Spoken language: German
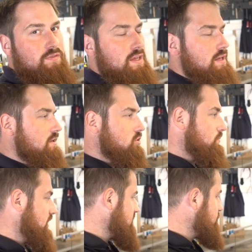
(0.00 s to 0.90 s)
Wir
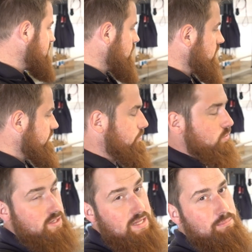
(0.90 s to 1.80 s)
schmeißen uns da heute vom
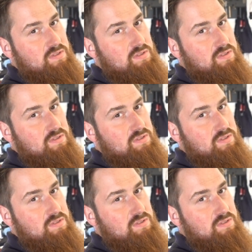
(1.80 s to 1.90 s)
Polieren her ein